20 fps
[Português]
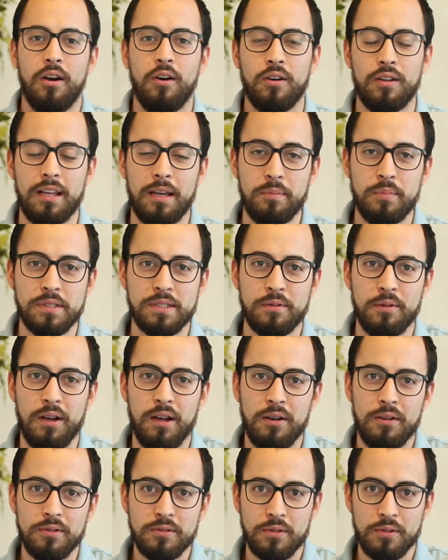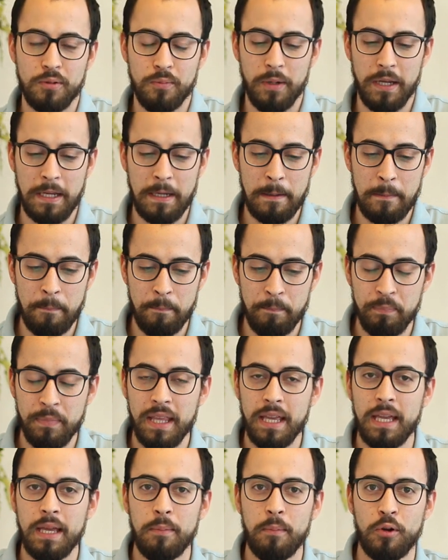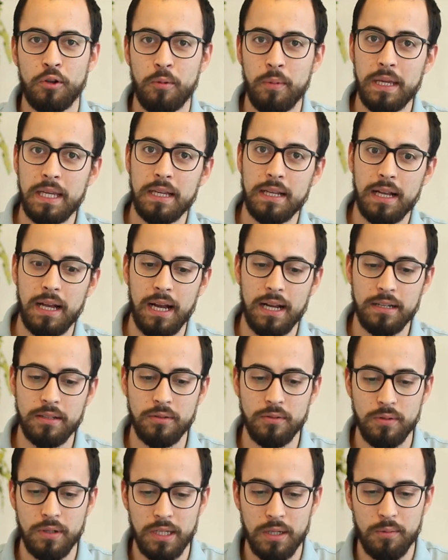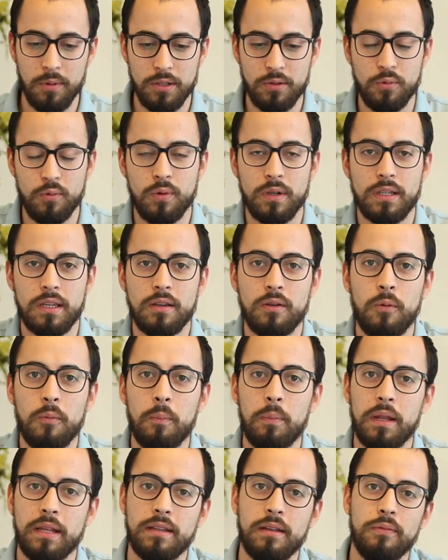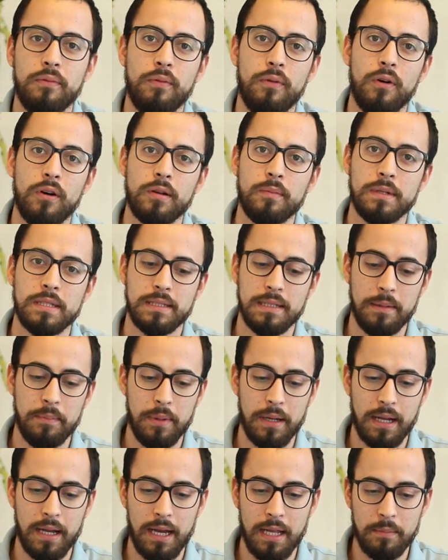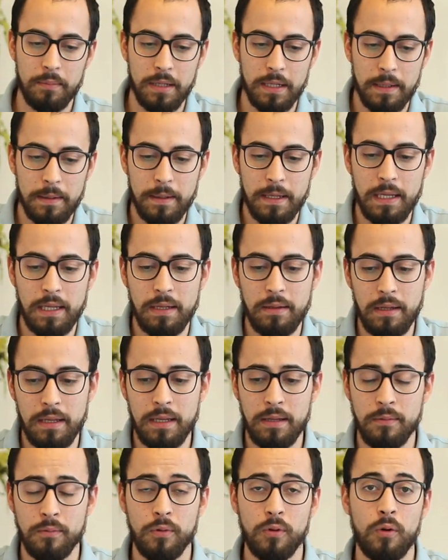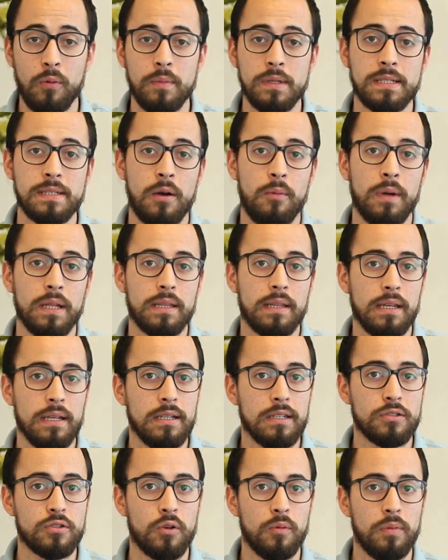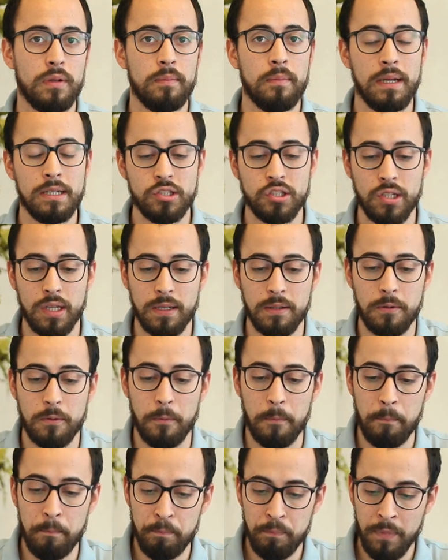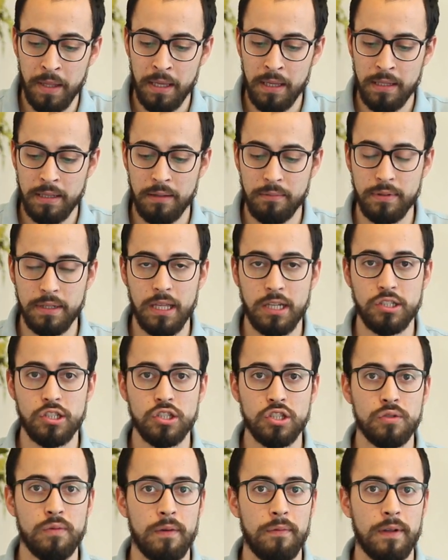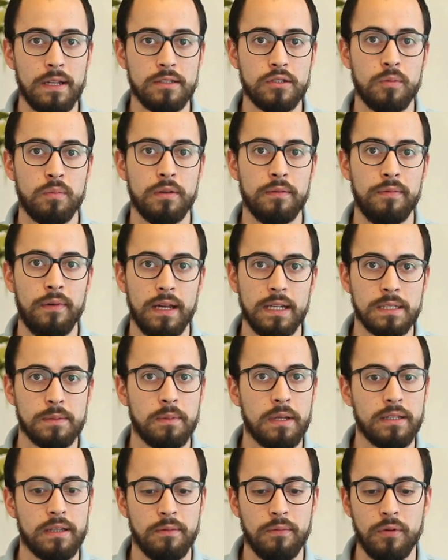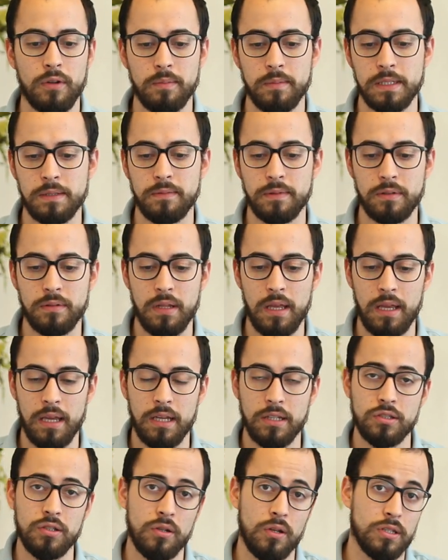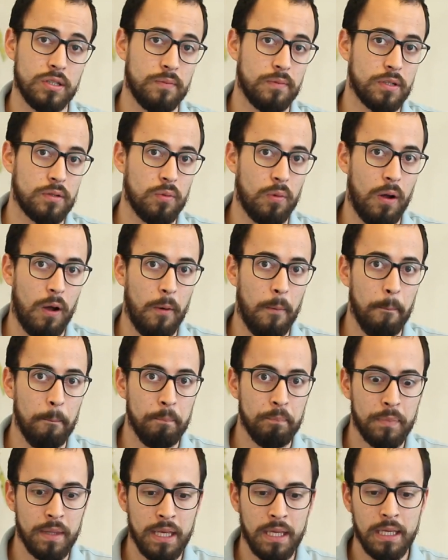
Olá pessoal, tudo bem? Meu nome é Ricardo, eu atuo aqui com plataformas na Pagarme e vou começar uma trilha sobre Magento. Na verdade, a gente vai falar sobre várias plataformas é, de loja virtual